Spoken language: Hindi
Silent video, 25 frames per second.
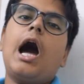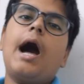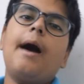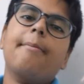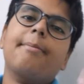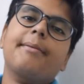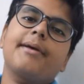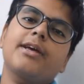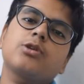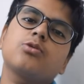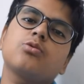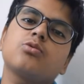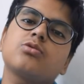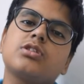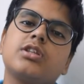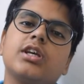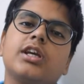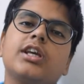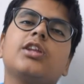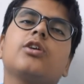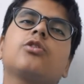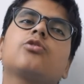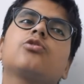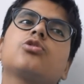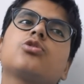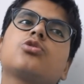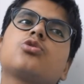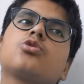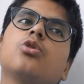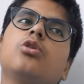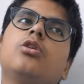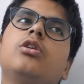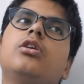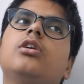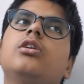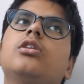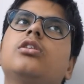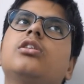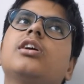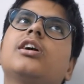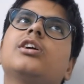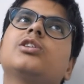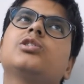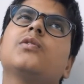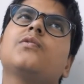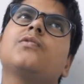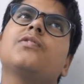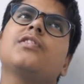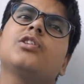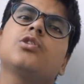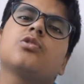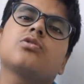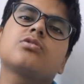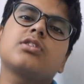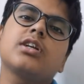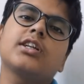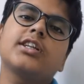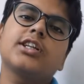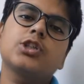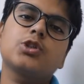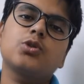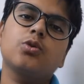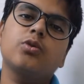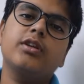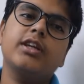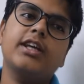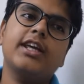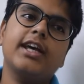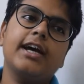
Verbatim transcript: आप क्या सोचते हैं कि थग्स ऑफ स्टोरी थग्स ऑफ हिंदुस्तान की स्टोरी